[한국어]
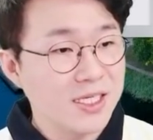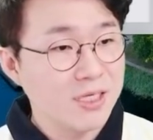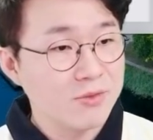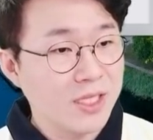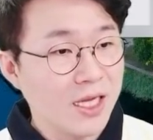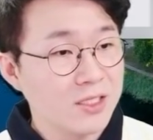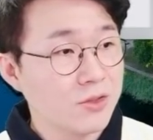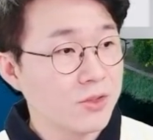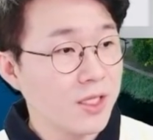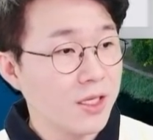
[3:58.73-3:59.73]
사람은 다 하는
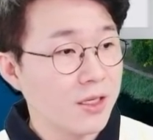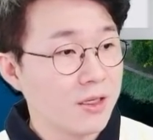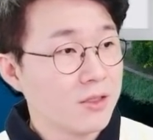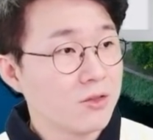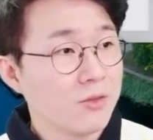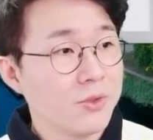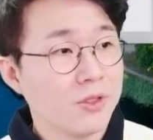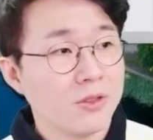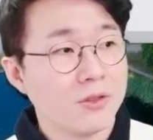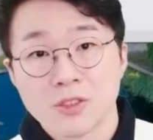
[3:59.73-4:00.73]
건데 그러면